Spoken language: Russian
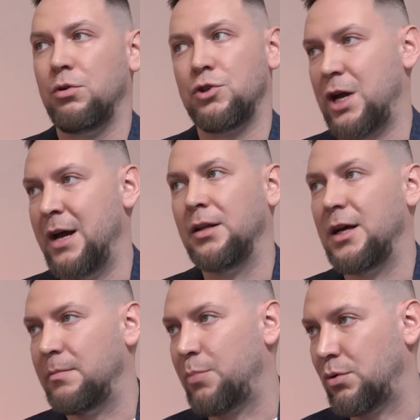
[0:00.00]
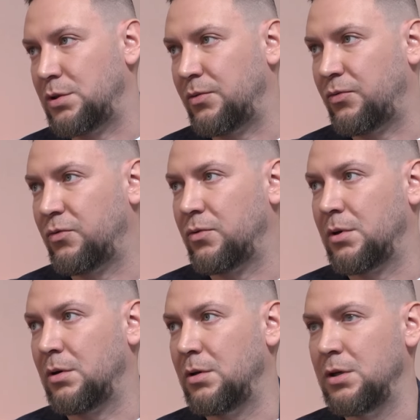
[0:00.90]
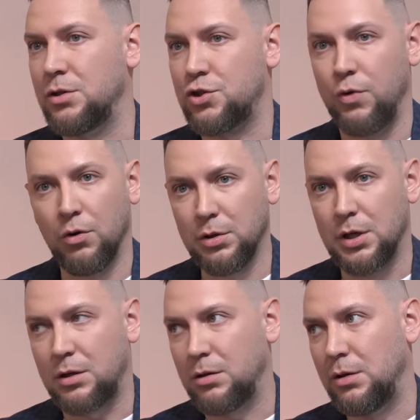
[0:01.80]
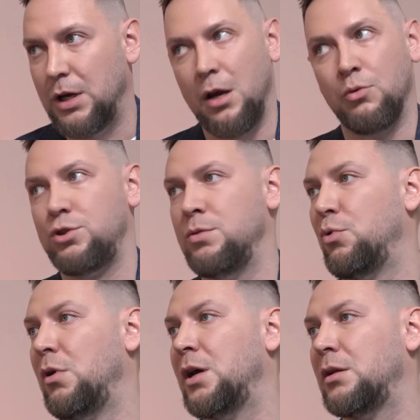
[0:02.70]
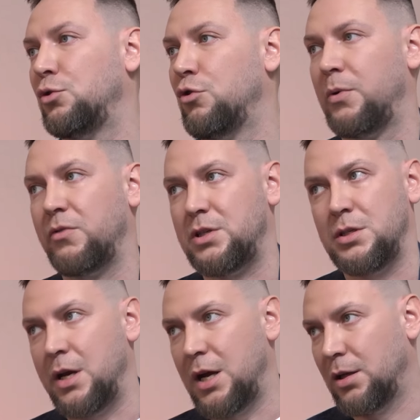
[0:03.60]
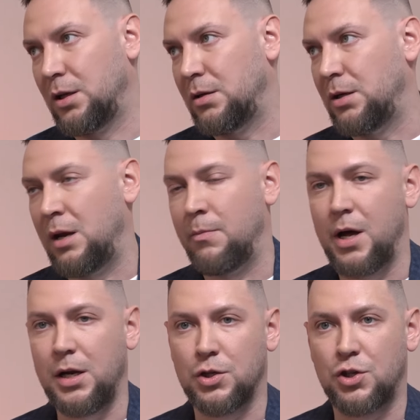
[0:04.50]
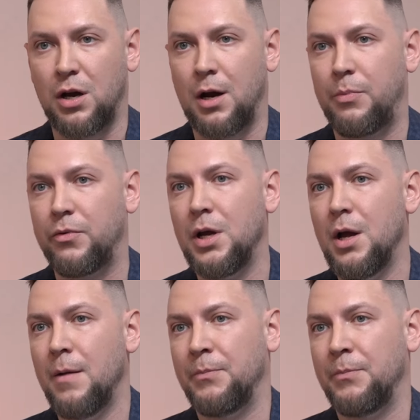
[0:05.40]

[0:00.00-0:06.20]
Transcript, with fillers: той же НН против э, Иги Швентек, или уж тем более топовой Сирены, или Марии Шараповой,